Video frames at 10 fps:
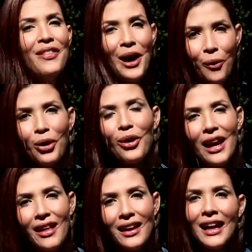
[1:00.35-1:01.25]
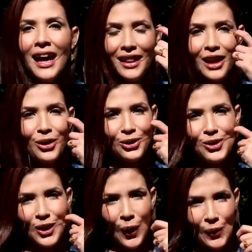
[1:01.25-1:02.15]
de acuerdo a la edad de
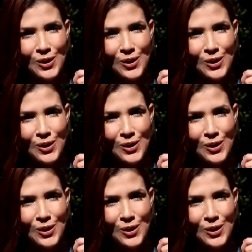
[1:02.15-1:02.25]
nuestros hijos.